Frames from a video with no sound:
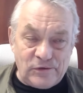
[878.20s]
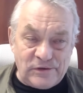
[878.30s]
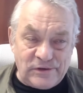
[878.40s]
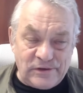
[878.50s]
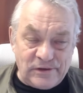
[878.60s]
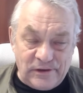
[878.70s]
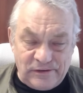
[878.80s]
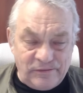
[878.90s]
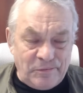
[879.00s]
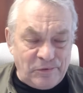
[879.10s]
То есть,
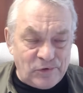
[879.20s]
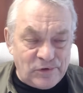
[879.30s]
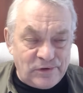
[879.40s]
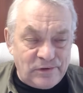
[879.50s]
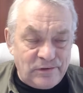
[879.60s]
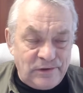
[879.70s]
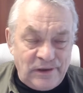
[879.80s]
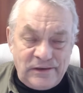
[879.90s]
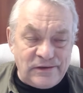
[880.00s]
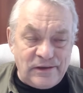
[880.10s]
это вопрос.
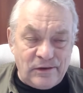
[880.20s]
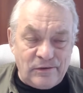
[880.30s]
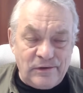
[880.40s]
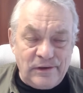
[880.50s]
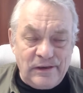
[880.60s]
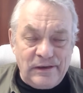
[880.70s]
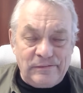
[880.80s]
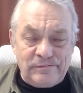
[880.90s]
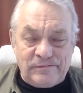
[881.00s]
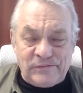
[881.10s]
Я не знаю.
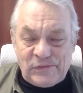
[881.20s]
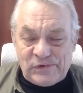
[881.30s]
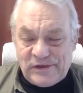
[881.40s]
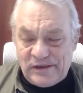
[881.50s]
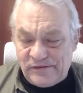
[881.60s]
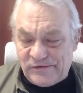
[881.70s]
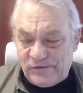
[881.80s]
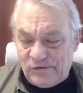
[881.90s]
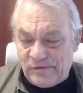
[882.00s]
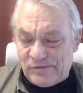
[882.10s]
Но, скорее
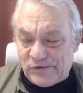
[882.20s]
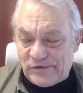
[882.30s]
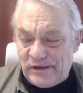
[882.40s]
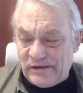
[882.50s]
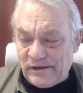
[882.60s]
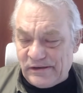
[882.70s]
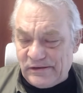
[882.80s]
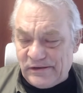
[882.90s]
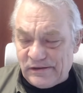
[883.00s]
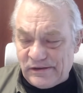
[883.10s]
всего, обсуждали
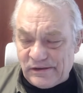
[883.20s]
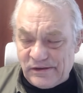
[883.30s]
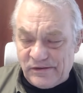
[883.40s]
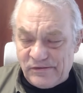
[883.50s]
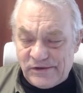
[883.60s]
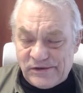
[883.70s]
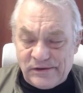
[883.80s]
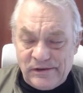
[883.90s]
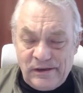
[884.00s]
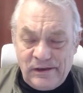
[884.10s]
какие-то конкретные
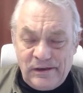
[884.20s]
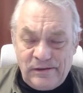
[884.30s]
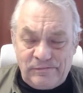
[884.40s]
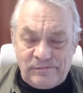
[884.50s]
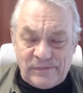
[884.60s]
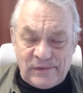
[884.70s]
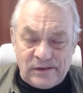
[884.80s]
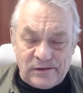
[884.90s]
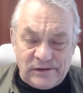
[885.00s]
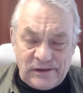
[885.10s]
вещи.
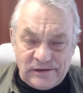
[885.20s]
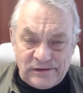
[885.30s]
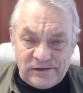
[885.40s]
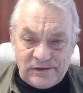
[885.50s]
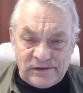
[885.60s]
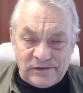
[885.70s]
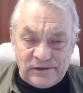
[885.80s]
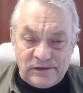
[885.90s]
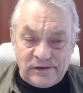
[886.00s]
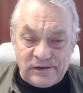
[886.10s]
Надо это
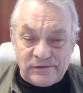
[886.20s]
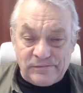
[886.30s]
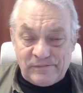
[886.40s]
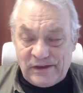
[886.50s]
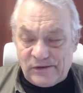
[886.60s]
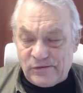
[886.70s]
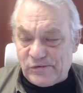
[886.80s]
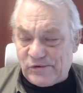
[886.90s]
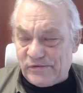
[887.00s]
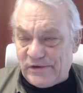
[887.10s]
делать или нет? Я
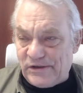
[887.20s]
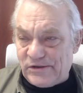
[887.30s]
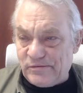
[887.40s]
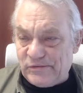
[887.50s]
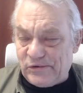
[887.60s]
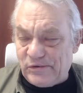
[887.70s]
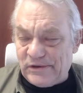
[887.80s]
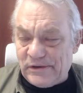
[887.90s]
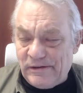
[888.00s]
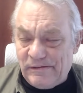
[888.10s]
думаю, что в конечном
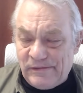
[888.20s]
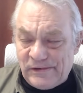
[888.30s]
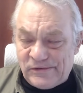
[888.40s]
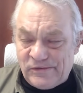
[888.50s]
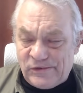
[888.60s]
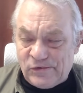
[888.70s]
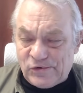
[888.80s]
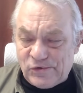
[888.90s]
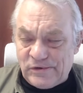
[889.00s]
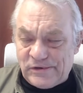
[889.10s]
итоге
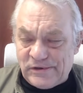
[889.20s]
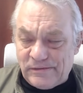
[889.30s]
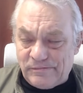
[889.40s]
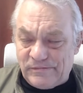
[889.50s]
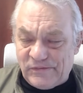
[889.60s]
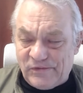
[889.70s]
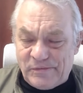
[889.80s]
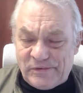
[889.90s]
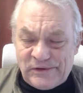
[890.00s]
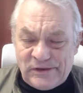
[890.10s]
звонок Шольца
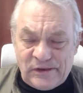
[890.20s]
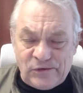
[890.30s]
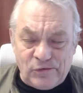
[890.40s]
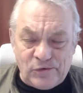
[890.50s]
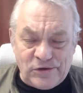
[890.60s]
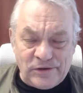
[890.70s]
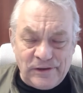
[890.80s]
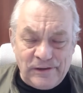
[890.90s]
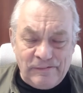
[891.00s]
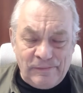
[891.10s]
выполнил одну очень